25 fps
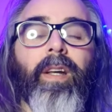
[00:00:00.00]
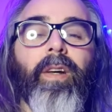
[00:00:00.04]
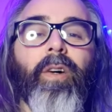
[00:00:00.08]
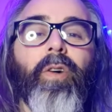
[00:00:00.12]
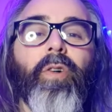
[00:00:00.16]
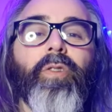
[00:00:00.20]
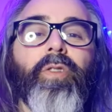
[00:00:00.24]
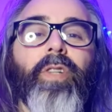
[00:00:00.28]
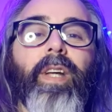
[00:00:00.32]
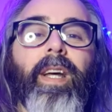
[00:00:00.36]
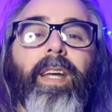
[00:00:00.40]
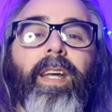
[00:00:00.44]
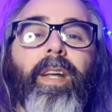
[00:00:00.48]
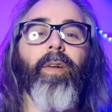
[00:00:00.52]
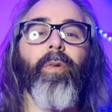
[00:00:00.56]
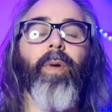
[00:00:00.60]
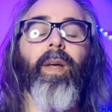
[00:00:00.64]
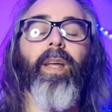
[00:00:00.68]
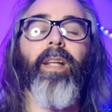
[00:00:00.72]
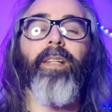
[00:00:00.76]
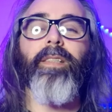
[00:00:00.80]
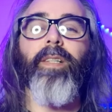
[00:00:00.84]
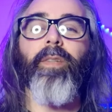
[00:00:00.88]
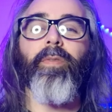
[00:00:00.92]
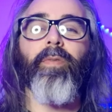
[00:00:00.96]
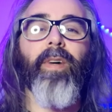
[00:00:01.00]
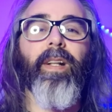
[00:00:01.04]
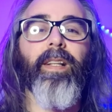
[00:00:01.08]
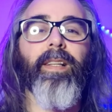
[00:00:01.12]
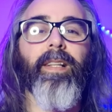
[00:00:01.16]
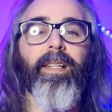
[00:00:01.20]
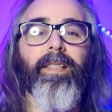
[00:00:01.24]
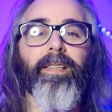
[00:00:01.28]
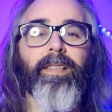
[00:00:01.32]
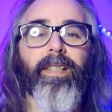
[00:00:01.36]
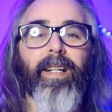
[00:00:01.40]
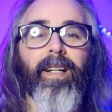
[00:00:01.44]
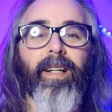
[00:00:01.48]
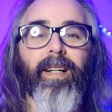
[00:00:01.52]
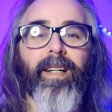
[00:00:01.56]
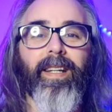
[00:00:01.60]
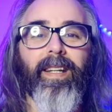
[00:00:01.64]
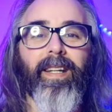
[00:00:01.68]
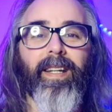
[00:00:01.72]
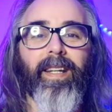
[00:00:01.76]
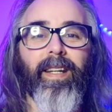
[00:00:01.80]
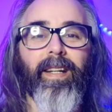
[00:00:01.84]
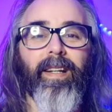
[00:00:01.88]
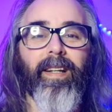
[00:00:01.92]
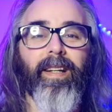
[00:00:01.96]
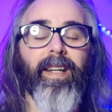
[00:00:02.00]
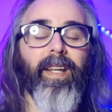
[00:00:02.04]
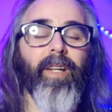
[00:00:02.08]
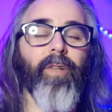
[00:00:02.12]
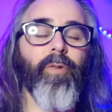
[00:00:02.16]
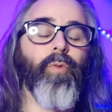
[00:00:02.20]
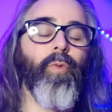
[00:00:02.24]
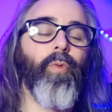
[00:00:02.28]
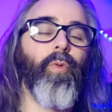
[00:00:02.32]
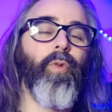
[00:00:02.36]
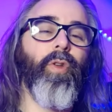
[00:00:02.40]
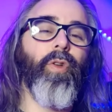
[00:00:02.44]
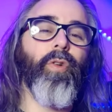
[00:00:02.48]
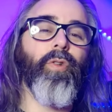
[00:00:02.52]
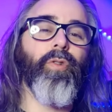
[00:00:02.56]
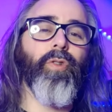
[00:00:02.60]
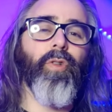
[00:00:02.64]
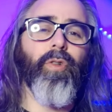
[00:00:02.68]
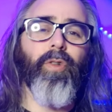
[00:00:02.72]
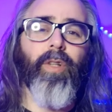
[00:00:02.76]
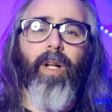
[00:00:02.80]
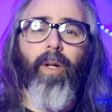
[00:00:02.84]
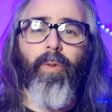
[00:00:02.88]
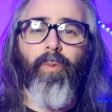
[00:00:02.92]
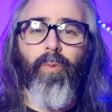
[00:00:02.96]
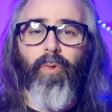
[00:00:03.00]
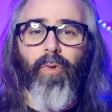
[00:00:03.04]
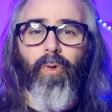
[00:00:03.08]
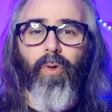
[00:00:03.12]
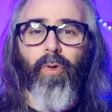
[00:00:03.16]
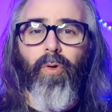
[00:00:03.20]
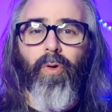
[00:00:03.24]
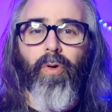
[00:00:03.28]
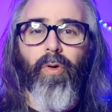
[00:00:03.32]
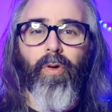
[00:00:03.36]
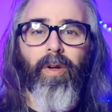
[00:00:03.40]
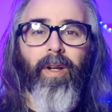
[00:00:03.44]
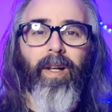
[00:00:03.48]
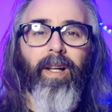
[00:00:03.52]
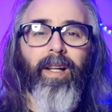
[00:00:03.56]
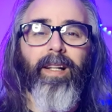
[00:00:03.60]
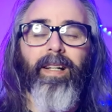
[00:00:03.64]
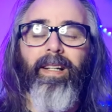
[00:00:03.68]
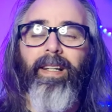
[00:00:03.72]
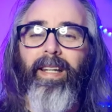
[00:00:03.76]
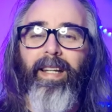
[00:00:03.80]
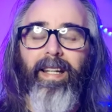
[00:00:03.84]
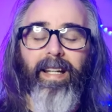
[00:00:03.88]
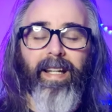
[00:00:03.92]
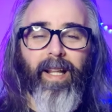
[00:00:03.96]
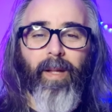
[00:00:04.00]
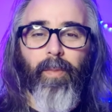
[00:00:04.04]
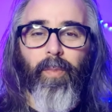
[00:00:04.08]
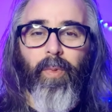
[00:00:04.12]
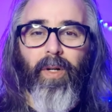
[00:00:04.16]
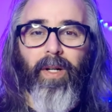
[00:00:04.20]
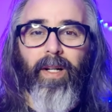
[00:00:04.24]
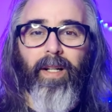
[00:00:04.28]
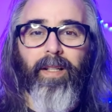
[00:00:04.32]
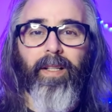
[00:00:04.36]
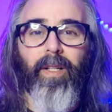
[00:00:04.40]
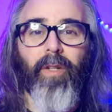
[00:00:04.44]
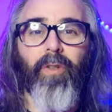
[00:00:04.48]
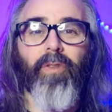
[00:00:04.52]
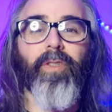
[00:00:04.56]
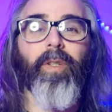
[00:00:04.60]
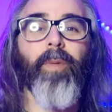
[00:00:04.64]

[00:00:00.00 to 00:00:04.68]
O sea no hace falta ser ni, estudioso del autor, ni nada por el estilo.